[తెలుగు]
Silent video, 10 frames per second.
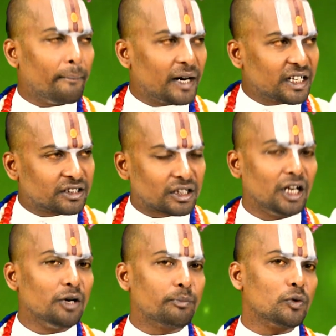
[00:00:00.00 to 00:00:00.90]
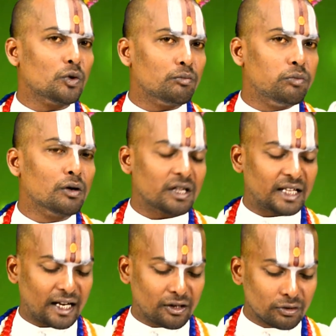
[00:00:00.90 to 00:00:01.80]
మరి తెలుపు బూడిద
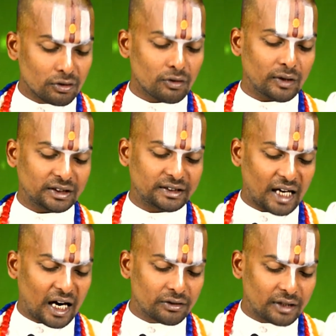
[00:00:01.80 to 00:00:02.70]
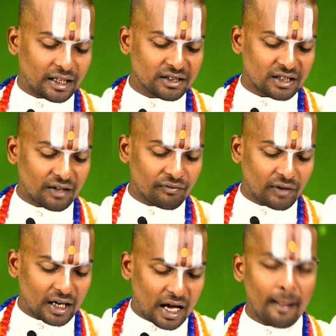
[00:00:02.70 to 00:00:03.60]
రంగు వస్త్రాలు ధరించడం
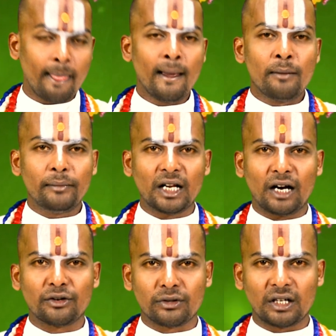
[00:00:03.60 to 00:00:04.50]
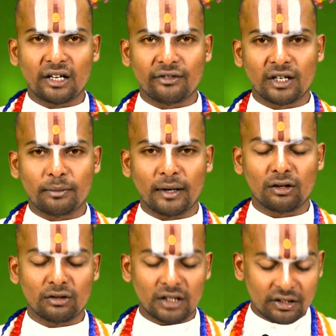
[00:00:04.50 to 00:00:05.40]
వల్ల మీరు అనుకున్నటువంటి
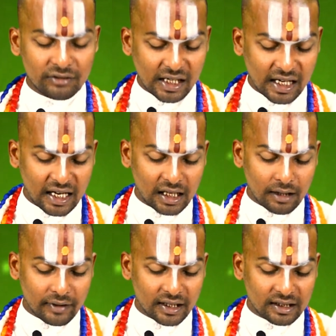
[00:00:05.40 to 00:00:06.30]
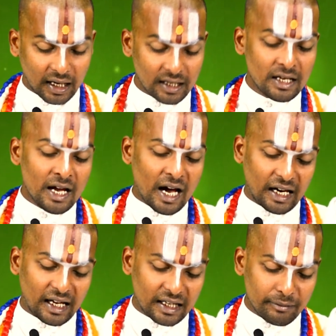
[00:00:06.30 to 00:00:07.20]
పనులు దిగ్విజంగా నెరవేరుతాయి
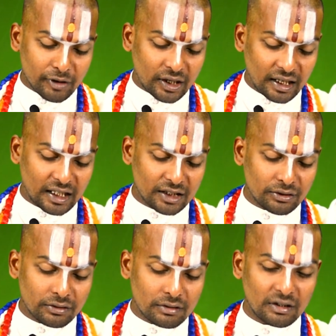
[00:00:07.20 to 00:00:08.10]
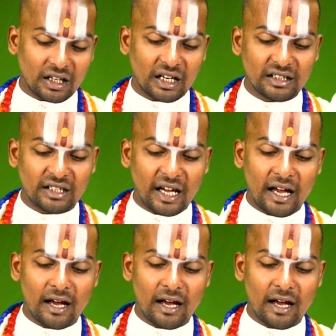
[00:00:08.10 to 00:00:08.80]
అలాగే ముఖ్యంగా చూసుకున్నట్లయితే